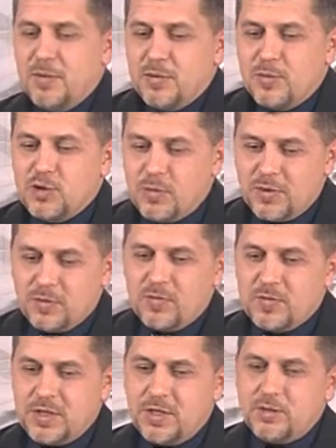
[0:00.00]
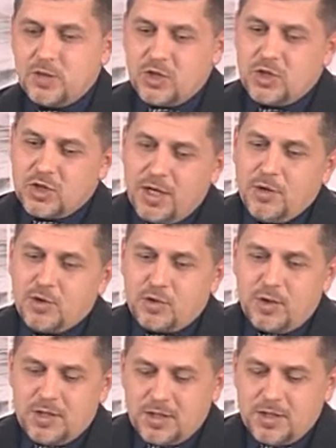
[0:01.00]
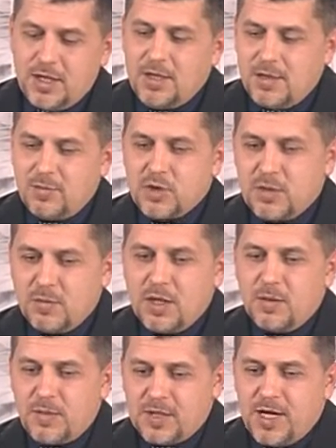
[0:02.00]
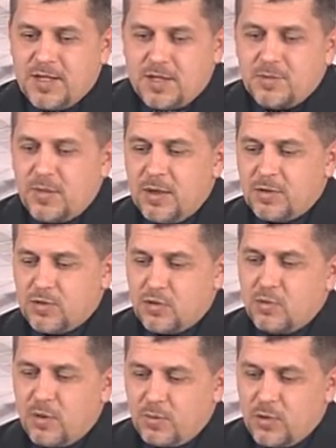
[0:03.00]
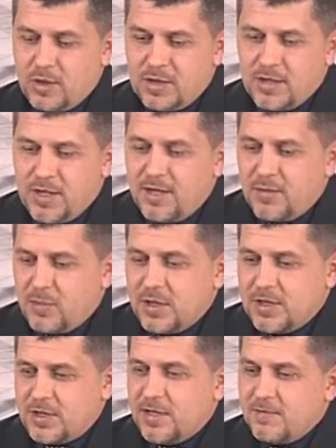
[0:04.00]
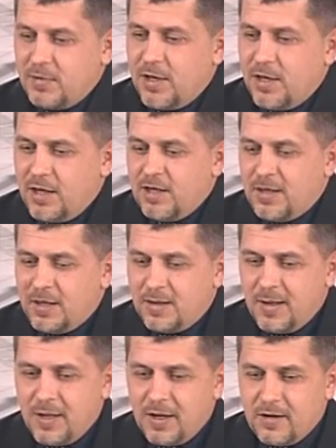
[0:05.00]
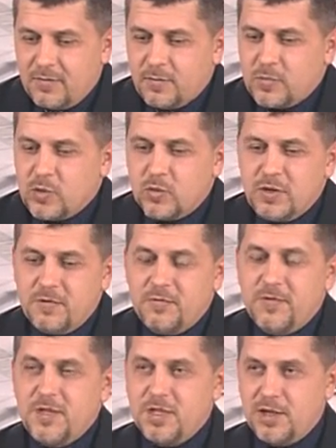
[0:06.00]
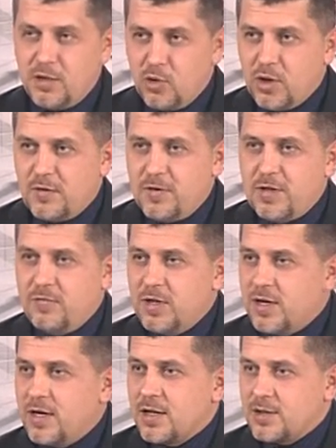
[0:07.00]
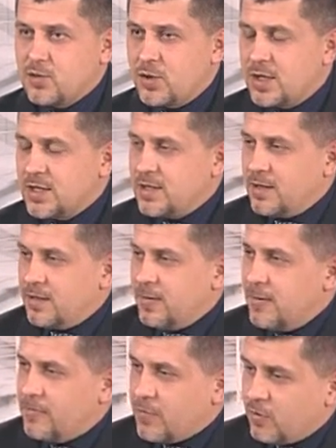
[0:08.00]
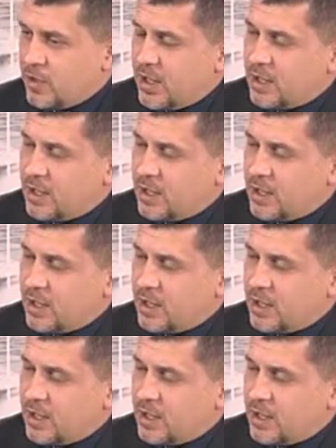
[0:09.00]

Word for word: потому ну, что ну, все люди считают, что эти деньги можно было потратить бы с умом, но эти деньги были целевые и не, ну, не в виде налогов и не в виде городской казны. Конечно, вот